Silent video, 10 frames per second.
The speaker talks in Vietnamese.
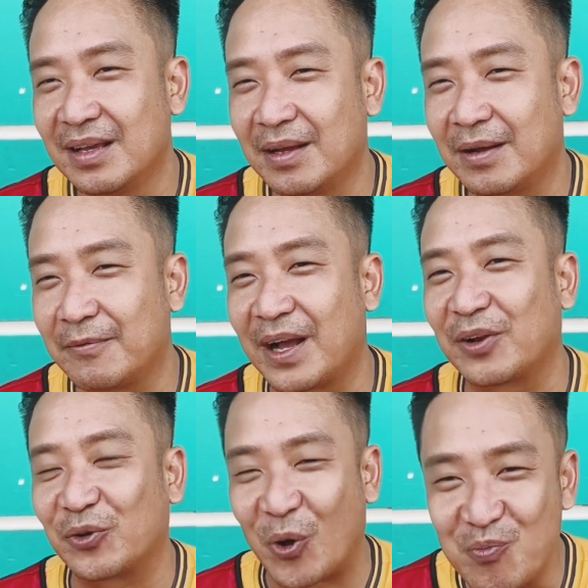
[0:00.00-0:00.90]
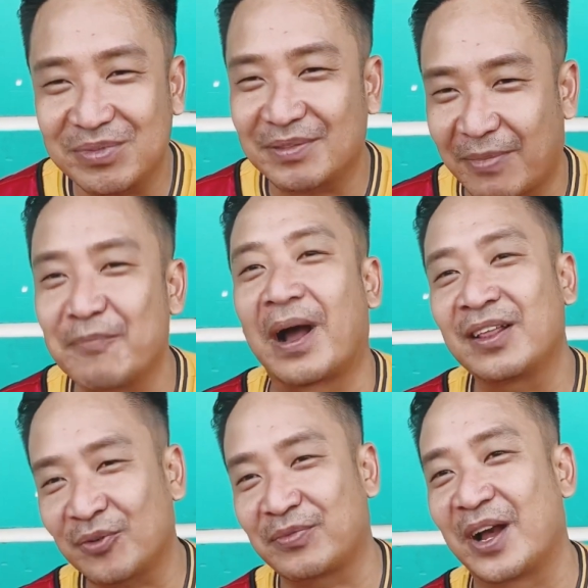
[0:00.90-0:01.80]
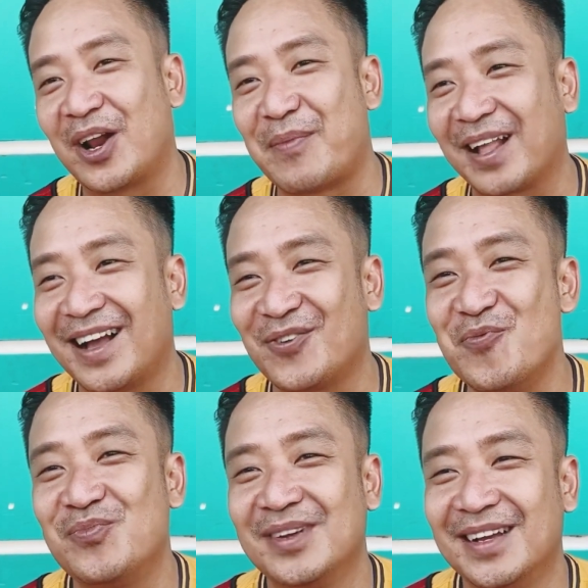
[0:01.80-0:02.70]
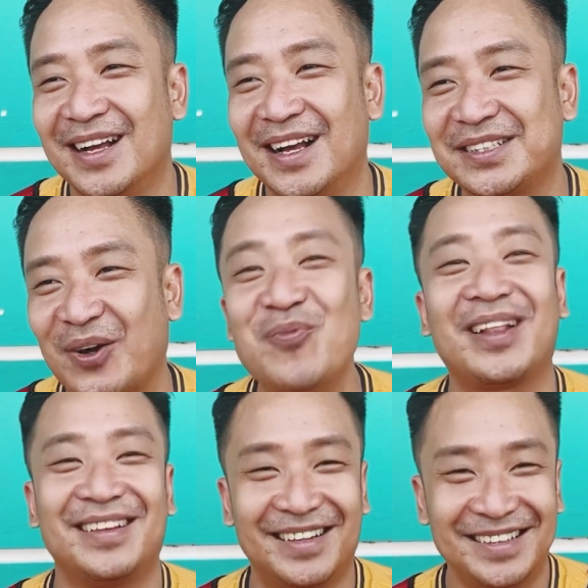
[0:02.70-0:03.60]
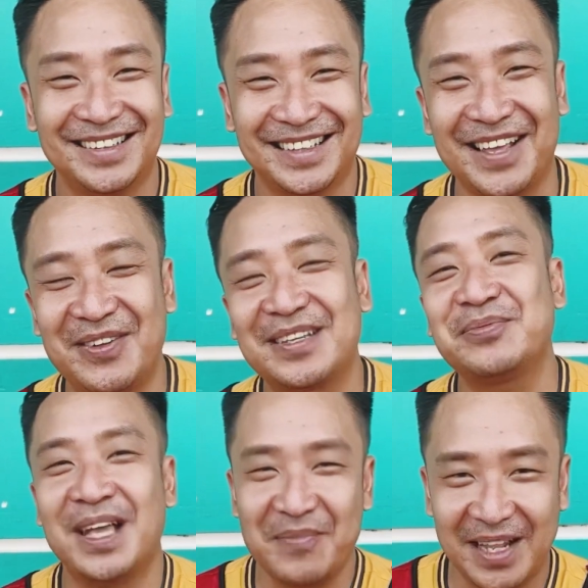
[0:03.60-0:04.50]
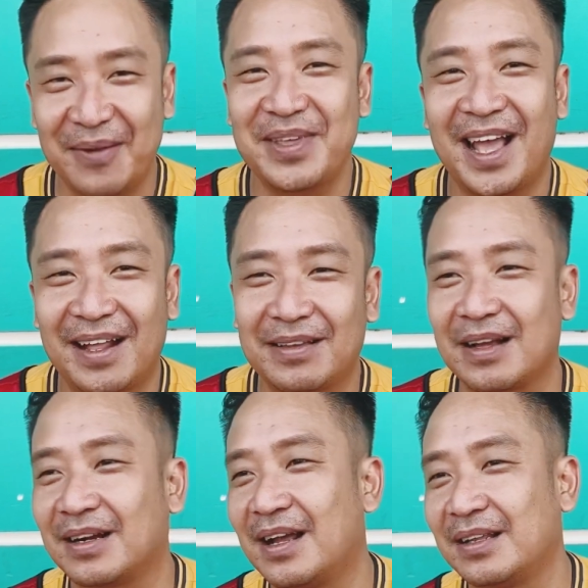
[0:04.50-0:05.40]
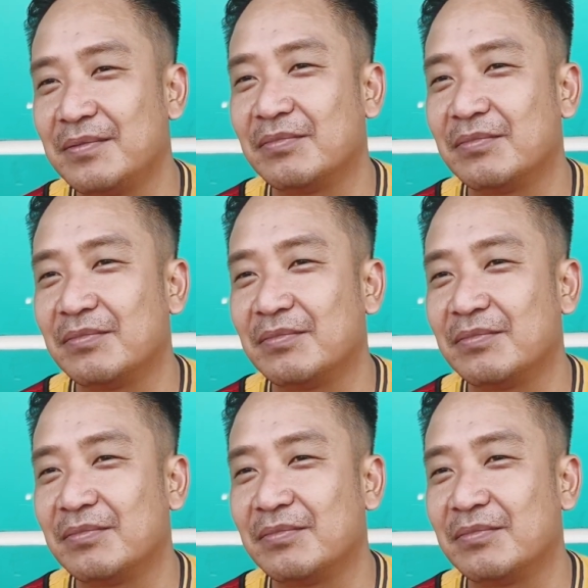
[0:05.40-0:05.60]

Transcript: à, và cũng phải phải phải nói là bản thân cũng à, chống lịch nữa thì mình sắp xếp mình tham gia thật ra thì